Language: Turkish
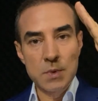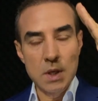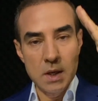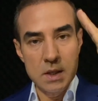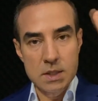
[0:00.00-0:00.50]

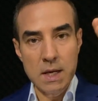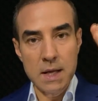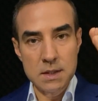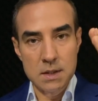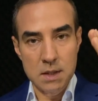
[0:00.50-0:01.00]
e,
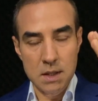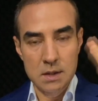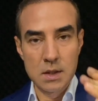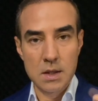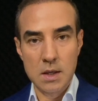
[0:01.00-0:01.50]
trendinde
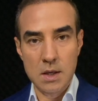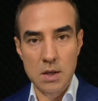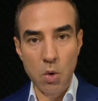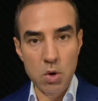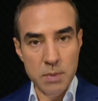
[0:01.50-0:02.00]

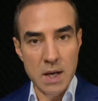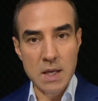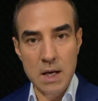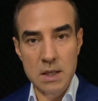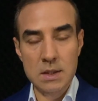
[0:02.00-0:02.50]
e, orman
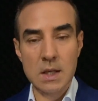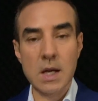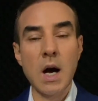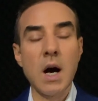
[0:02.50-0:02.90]
yangınları.